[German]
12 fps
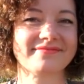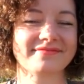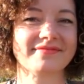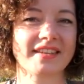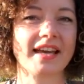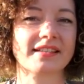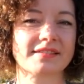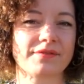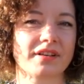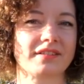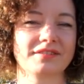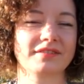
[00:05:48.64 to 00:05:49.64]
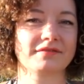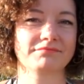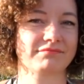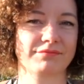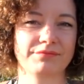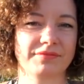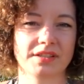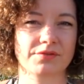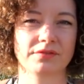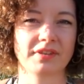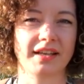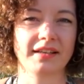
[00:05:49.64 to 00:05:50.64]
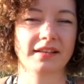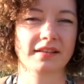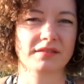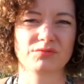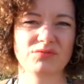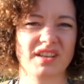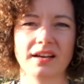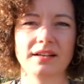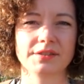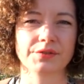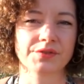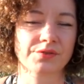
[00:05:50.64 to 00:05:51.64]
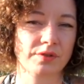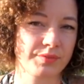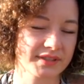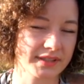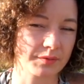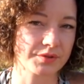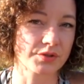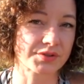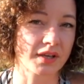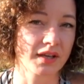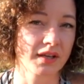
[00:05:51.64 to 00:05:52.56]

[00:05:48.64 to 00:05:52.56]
Ja, das war der schon einige ein Jahr alt oder so der Parteibeschluss.